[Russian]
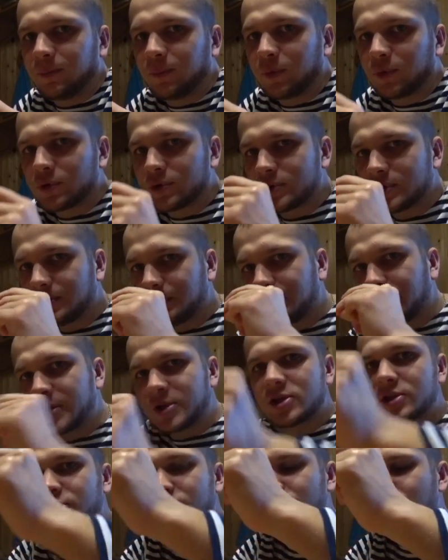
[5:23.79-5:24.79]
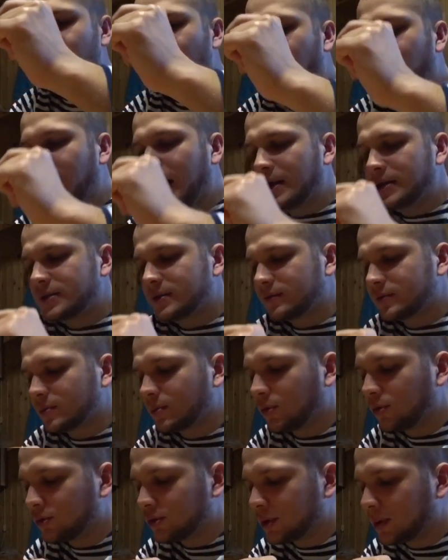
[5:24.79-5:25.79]
просто по щелчку пальцев
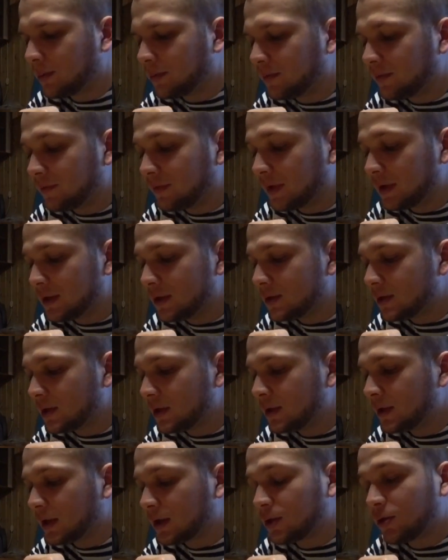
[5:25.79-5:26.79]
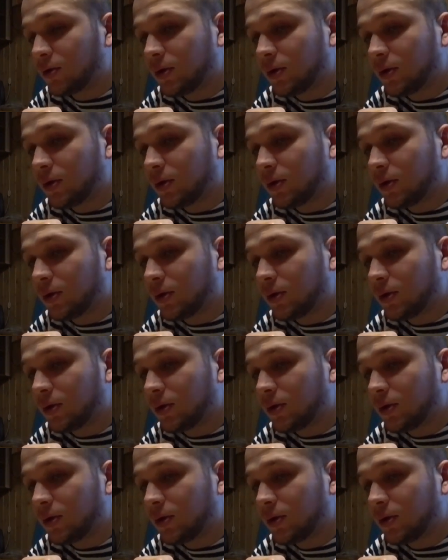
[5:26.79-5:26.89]
смогут обвалить рынок,